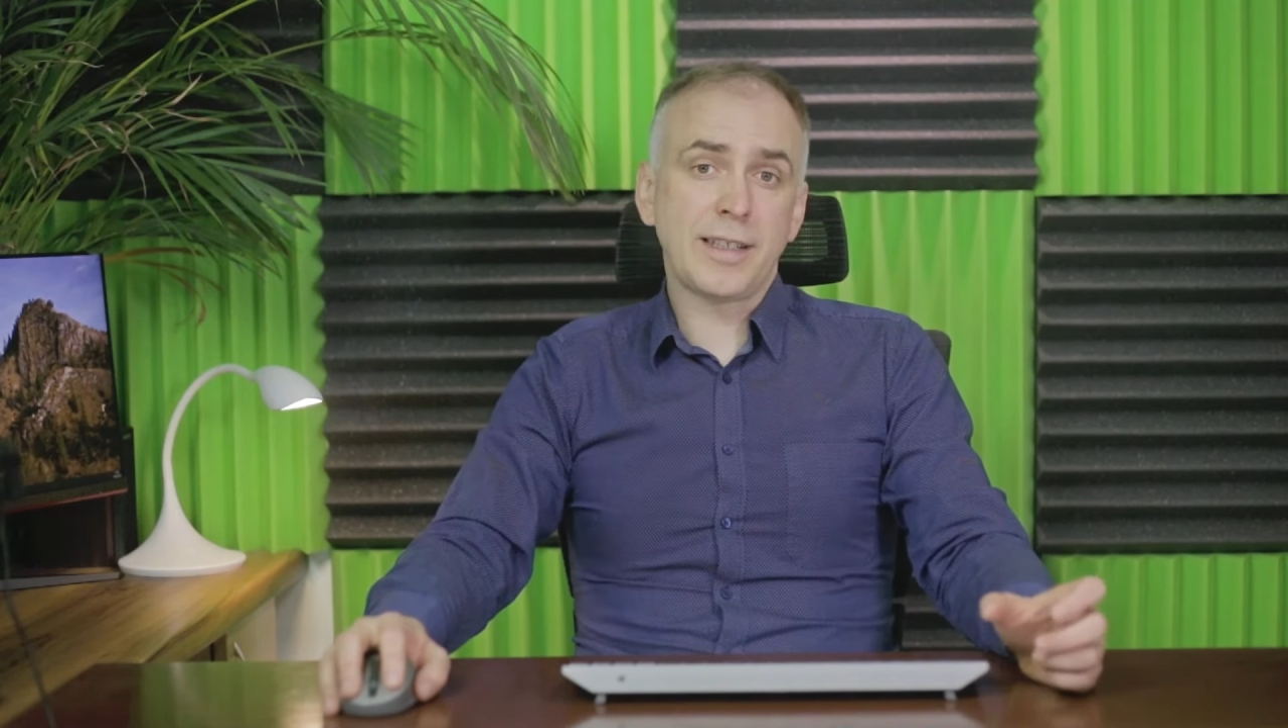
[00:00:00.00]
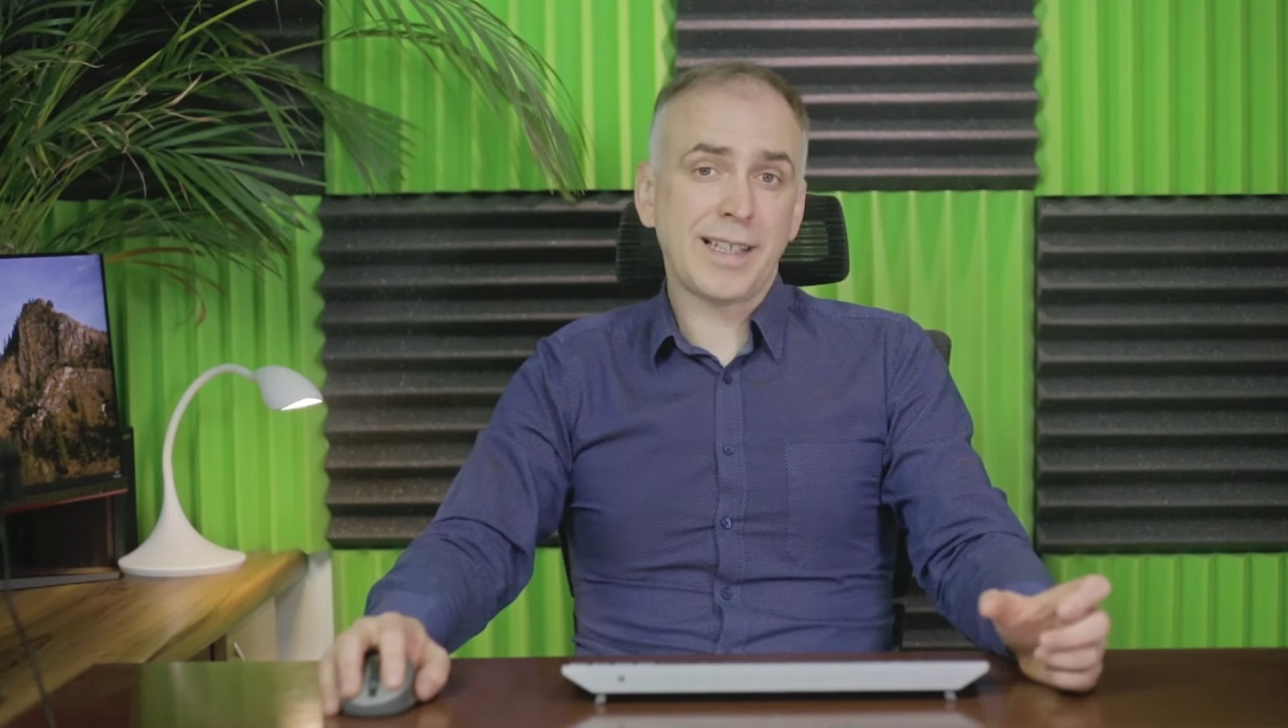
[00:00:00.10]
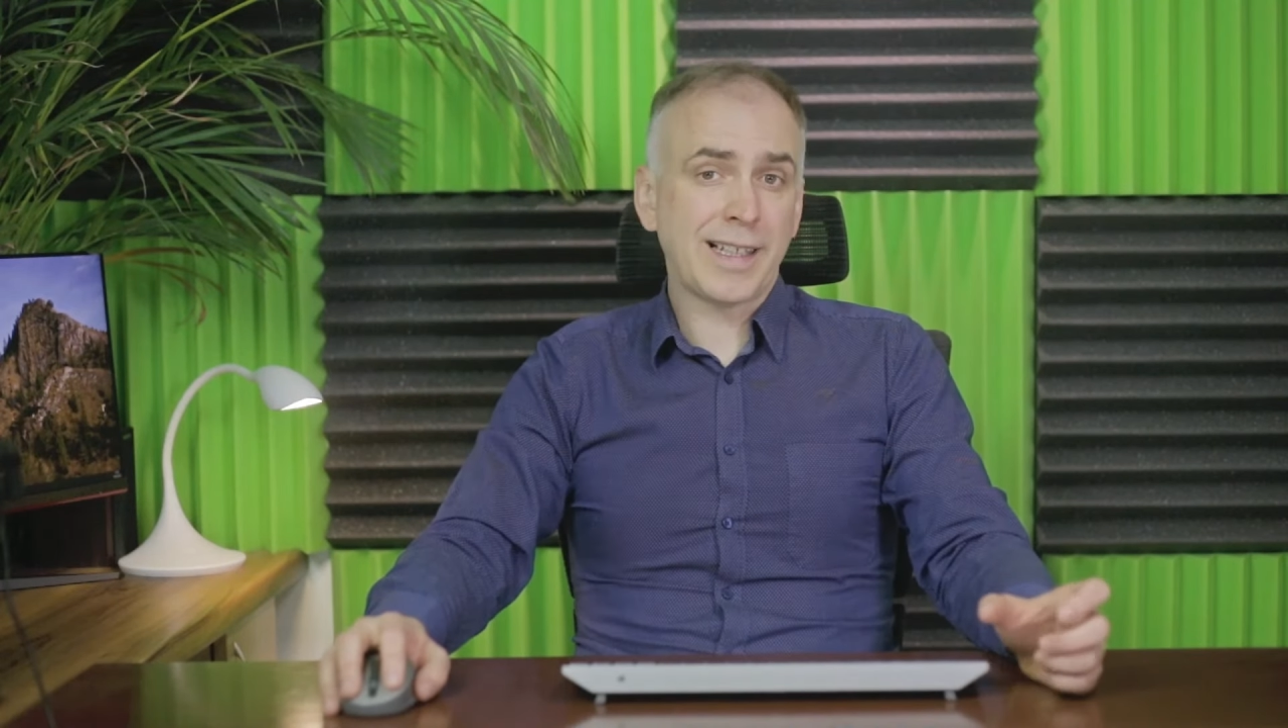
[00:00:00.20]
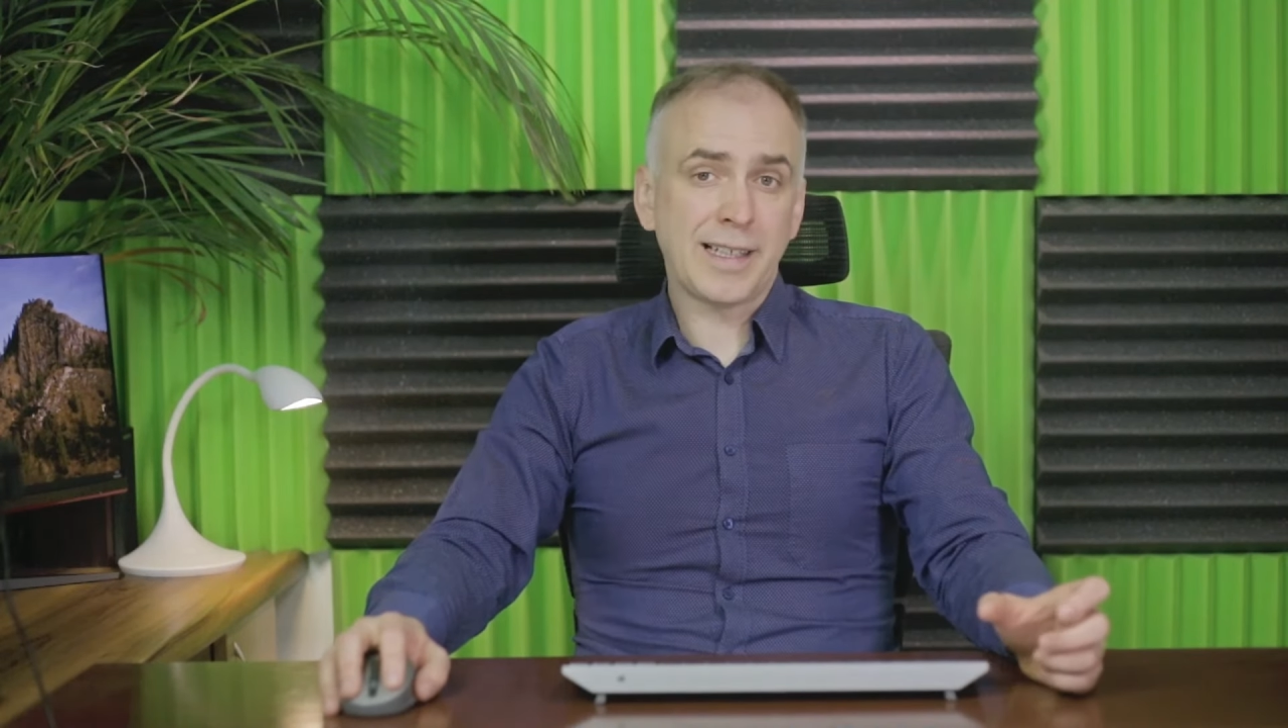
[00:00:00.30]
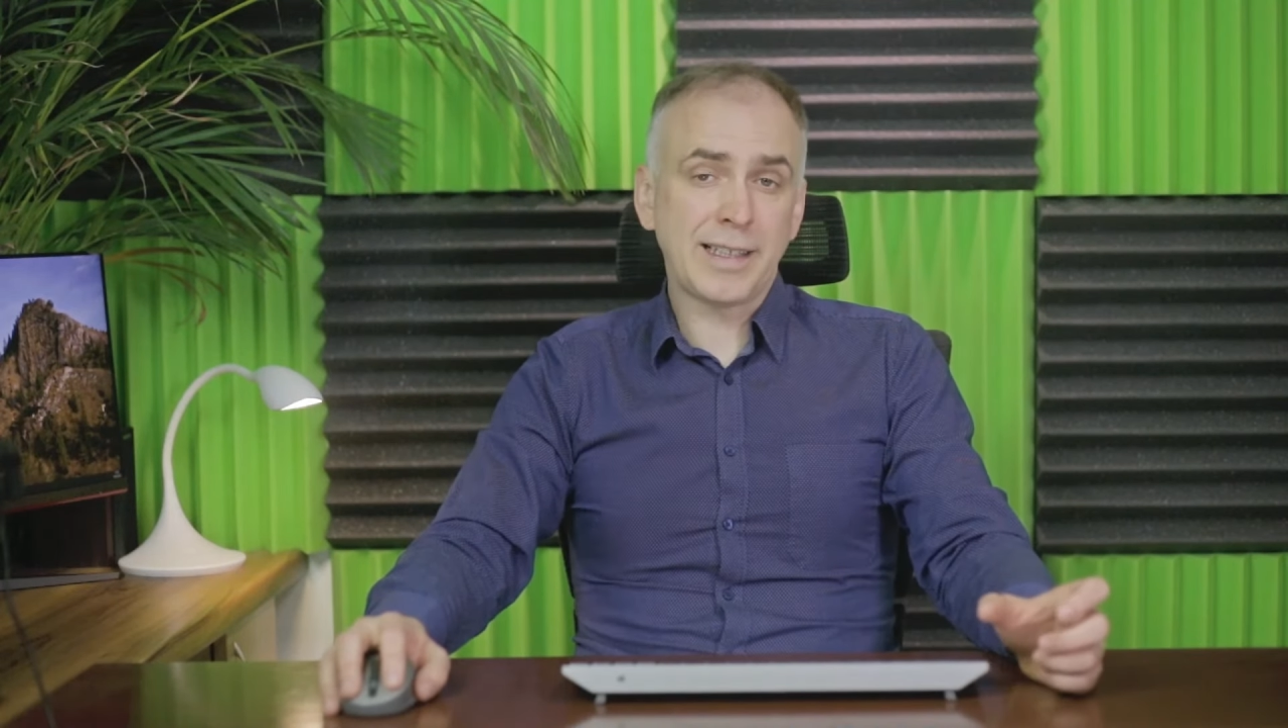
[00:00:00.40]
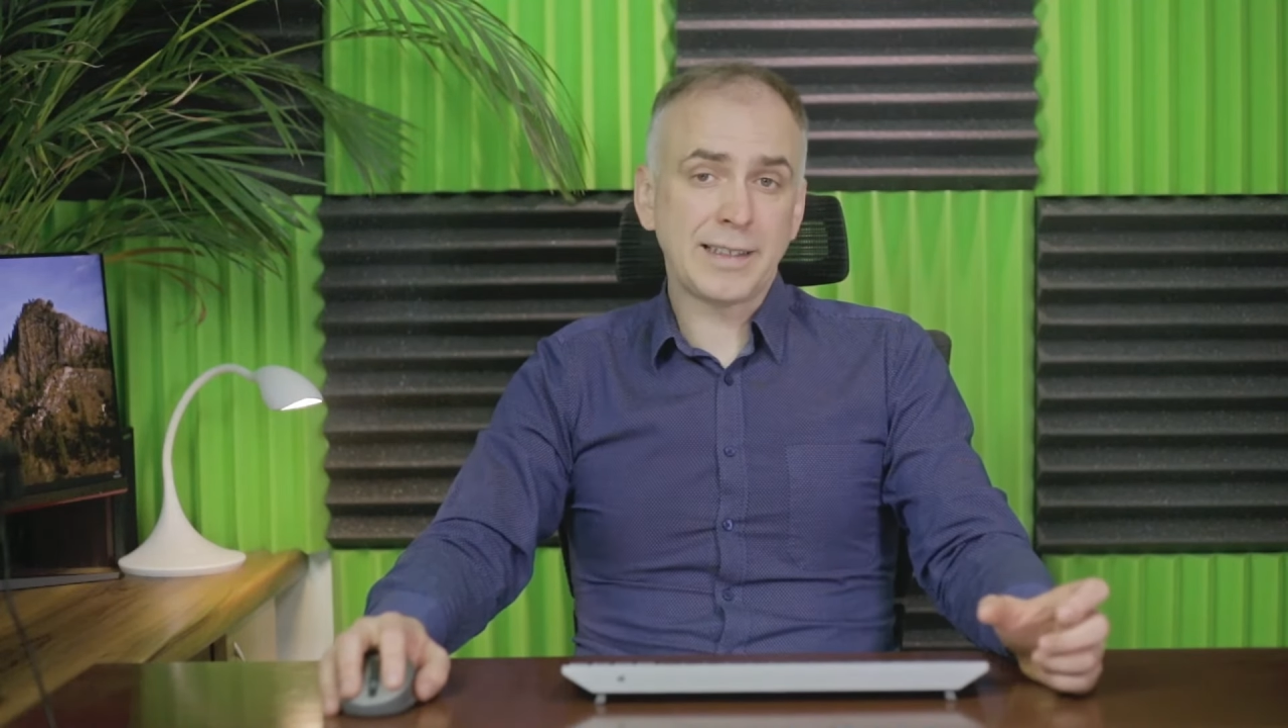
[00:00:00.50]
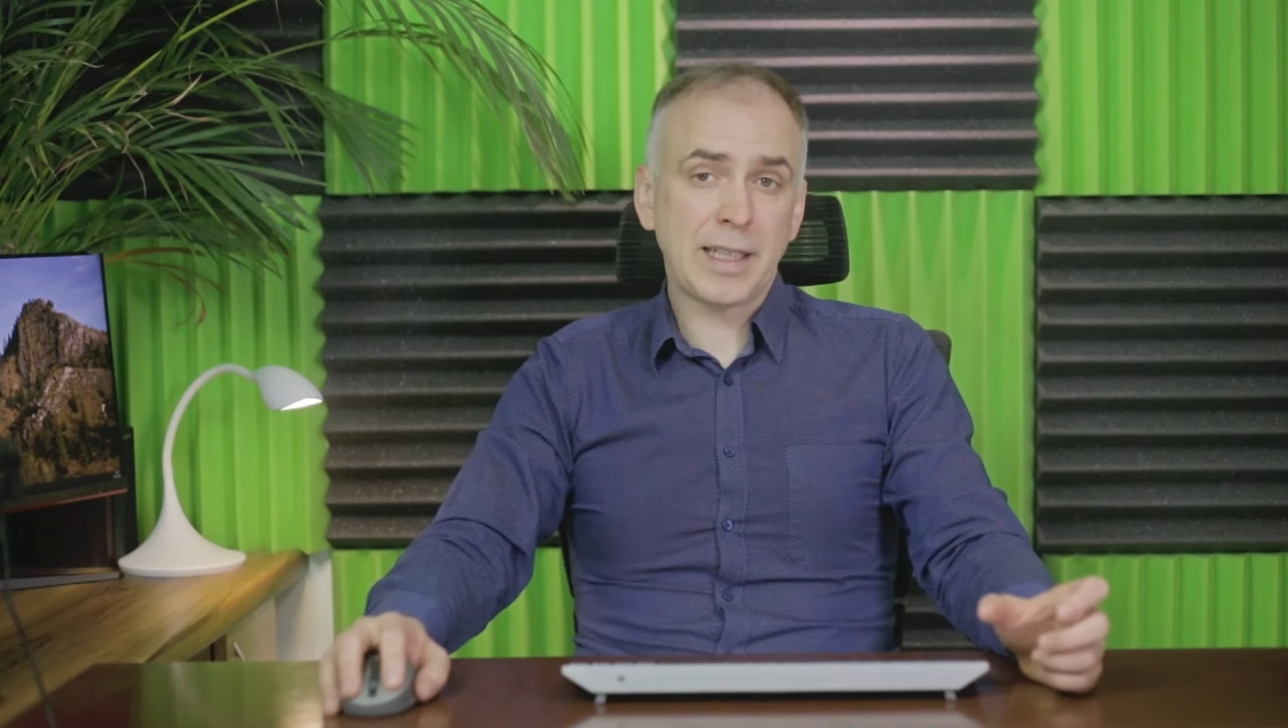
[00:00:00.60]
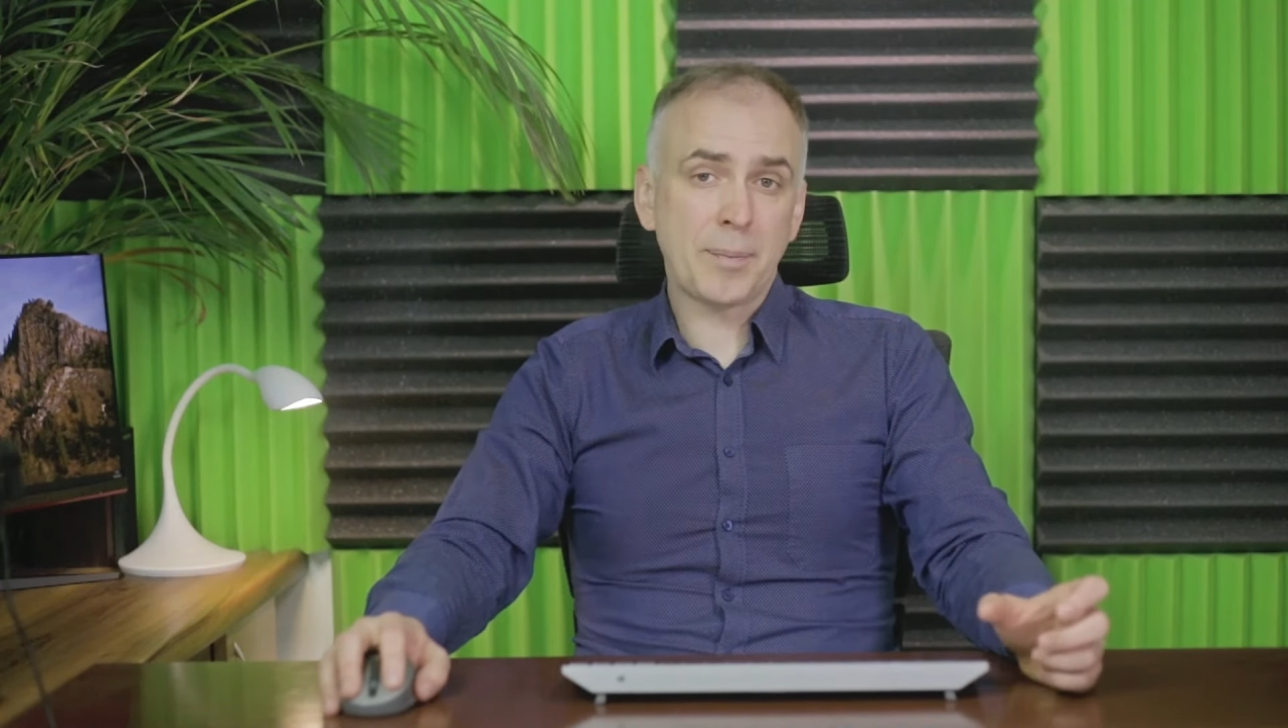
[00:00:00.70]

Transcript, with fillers: taka agencja